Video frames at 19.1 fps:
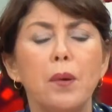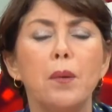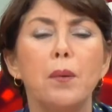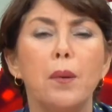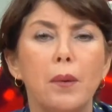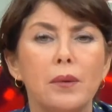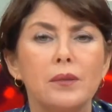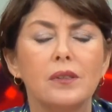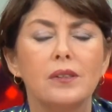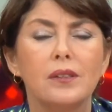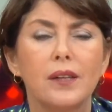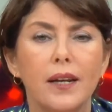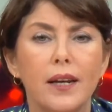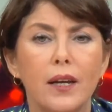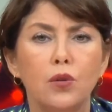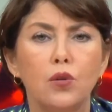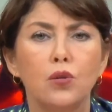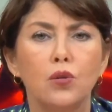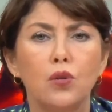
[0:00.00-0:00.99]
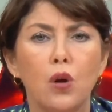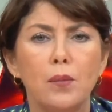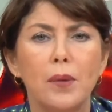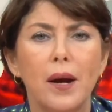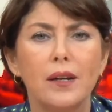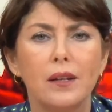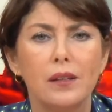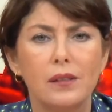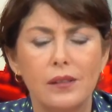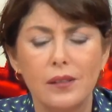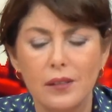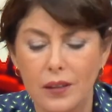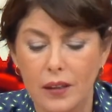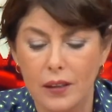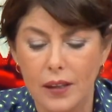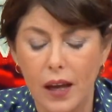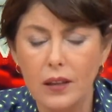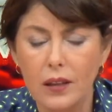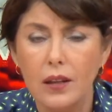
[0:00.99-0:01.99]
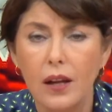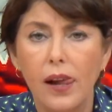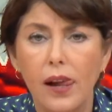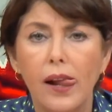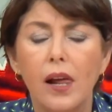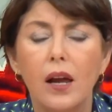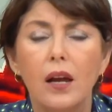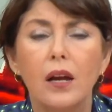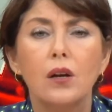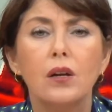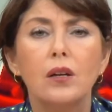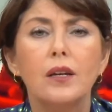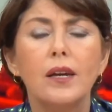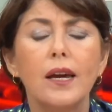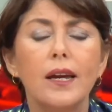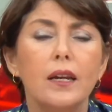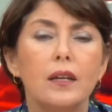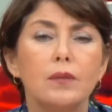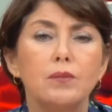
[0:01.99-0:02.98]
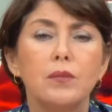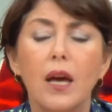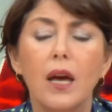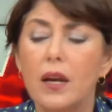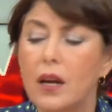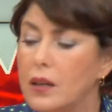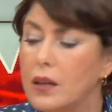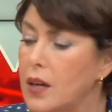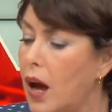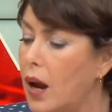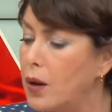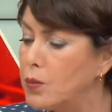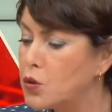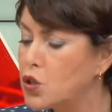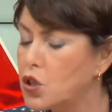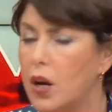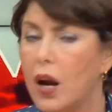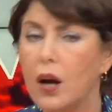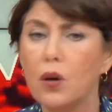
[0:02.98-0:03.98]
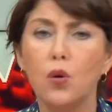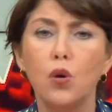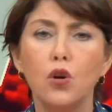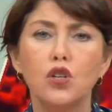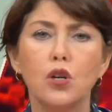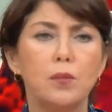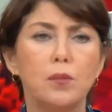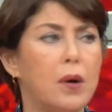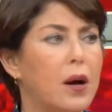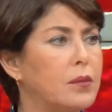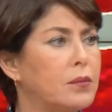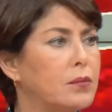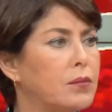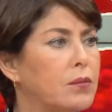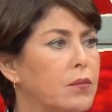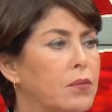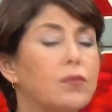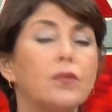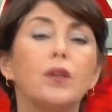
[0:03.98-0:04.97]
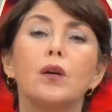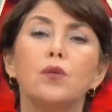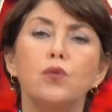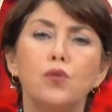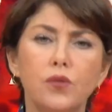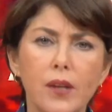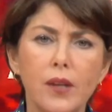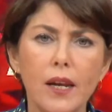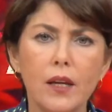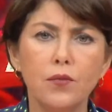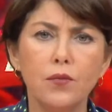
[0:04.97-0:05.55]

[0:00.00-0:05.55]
olmanız gerekiyor normalde sit alan. Gelin gel, gelmişler Üstelik kocaman. vergiden muaf. Üstelik